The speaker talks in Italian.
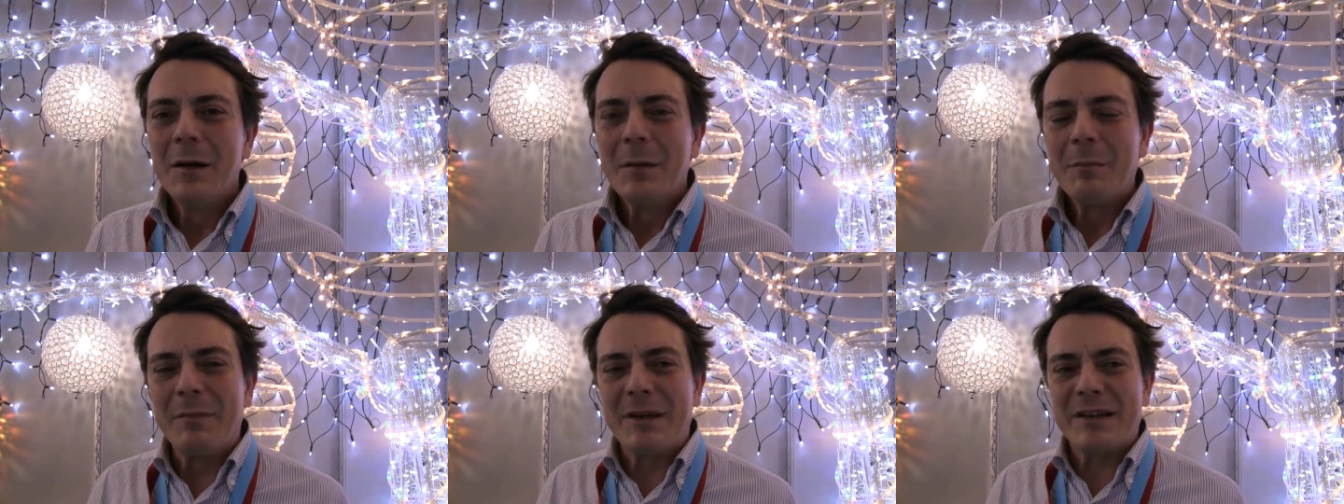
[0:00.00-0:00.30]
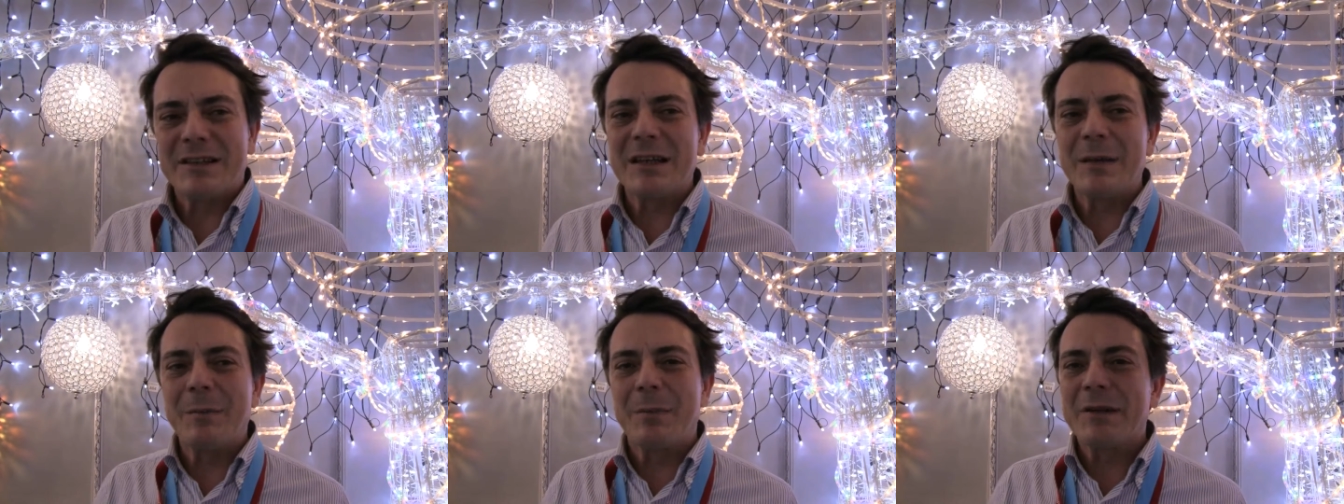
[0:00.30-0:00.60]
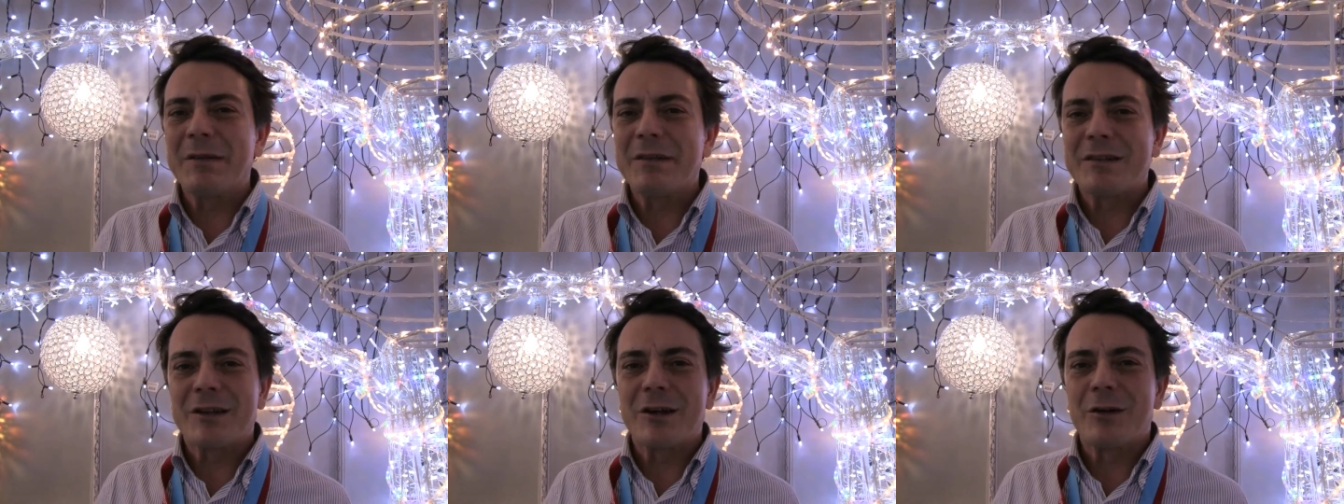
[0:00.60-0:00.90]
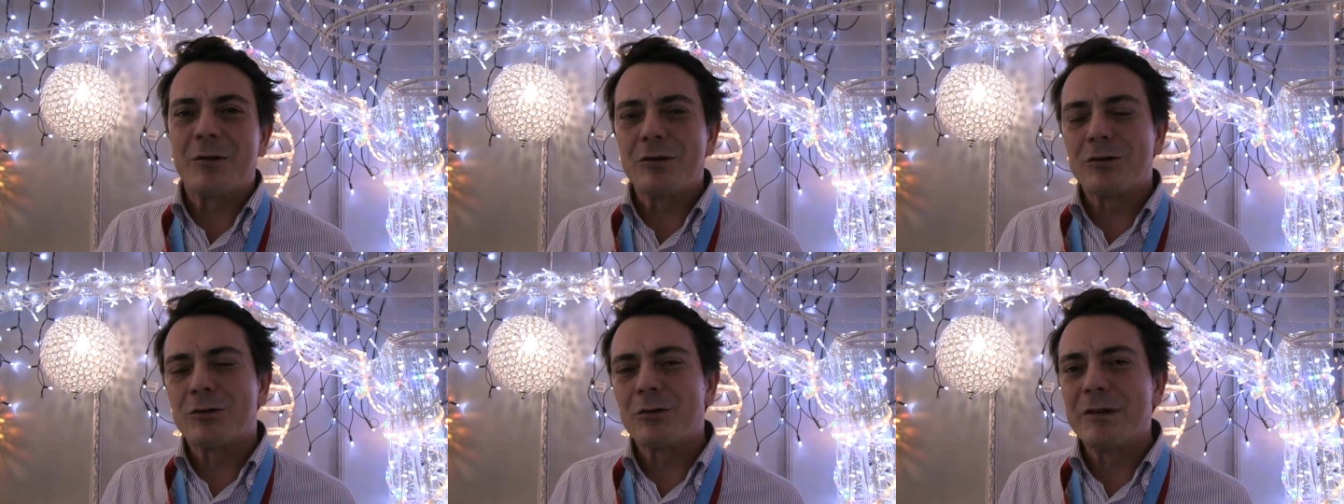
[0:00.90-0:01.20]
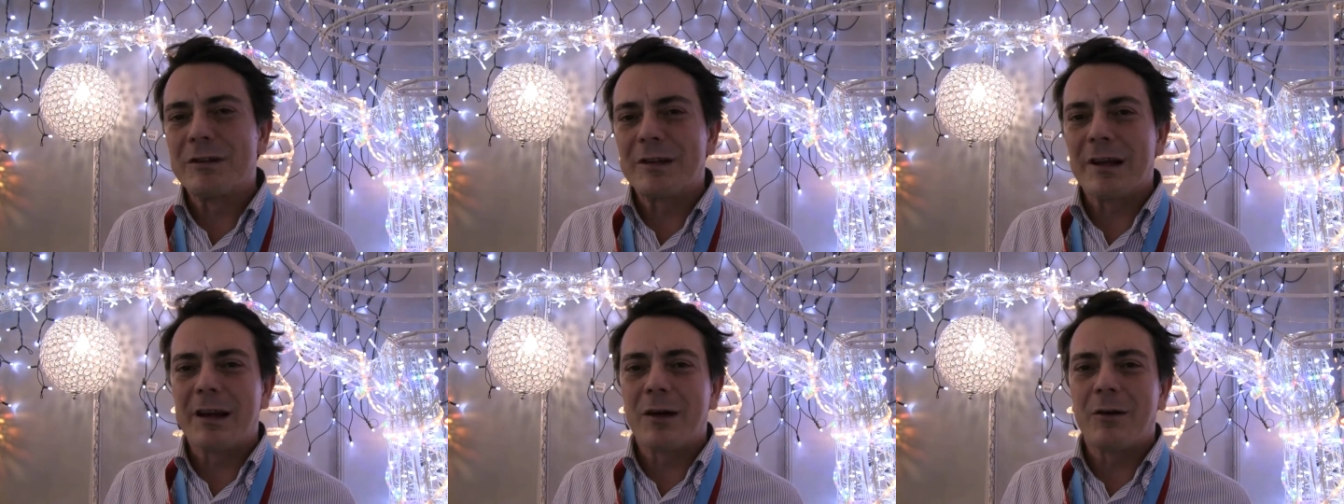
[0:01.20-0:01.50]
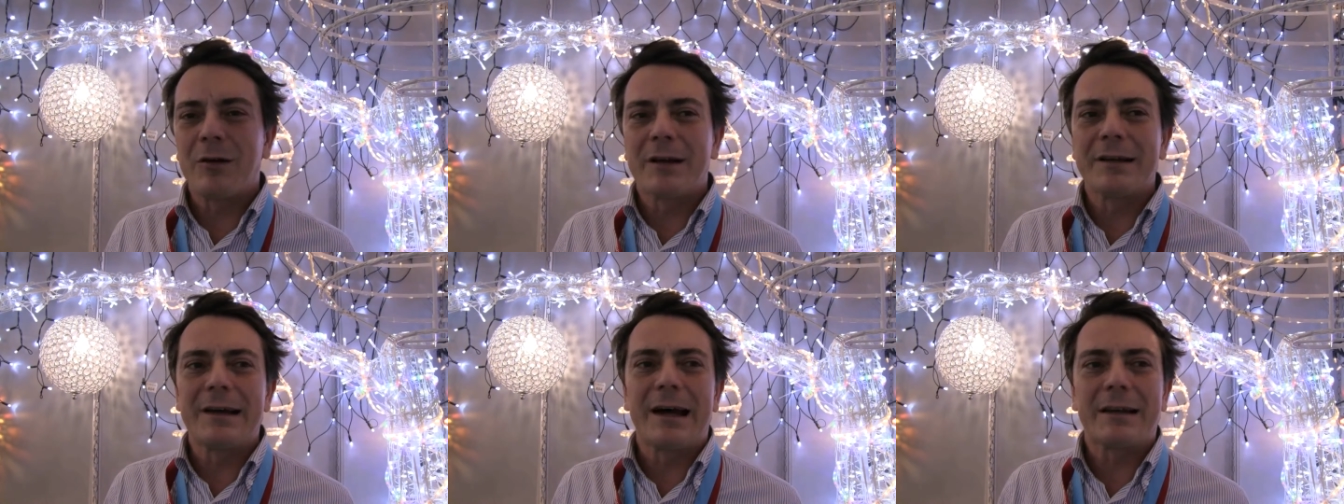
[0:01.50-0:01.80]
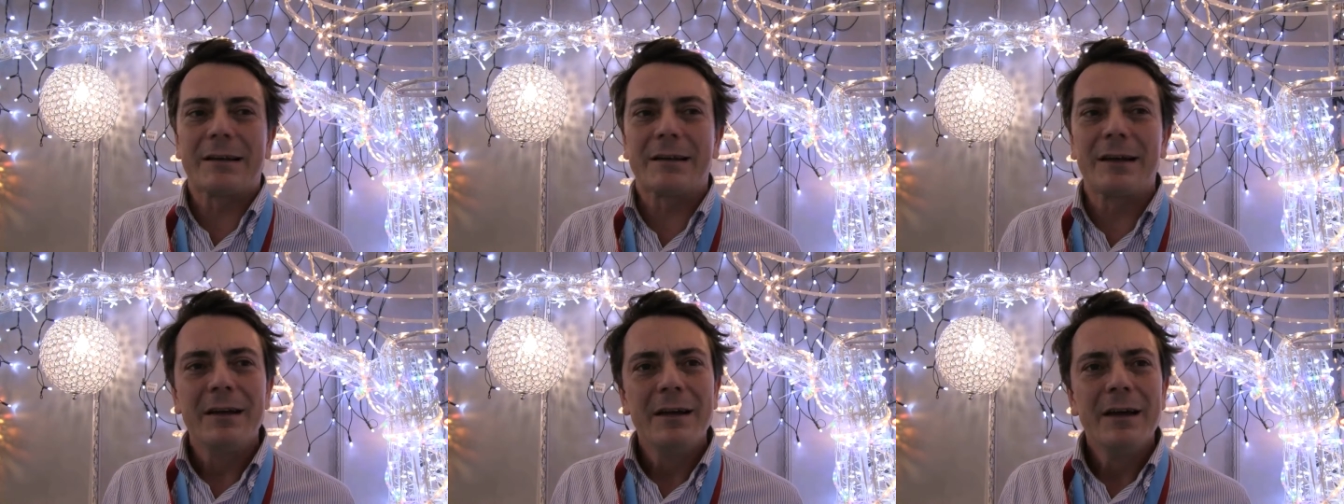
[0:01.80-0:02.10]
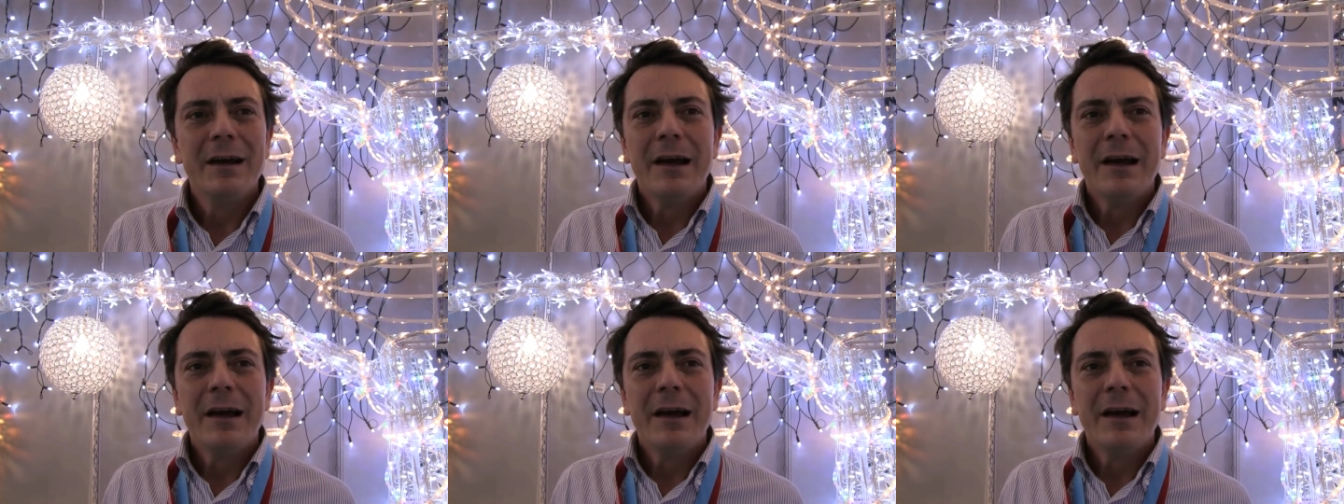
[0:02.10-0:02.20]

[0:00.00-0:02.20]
ma sempre deve essere costruita a regola d'arte.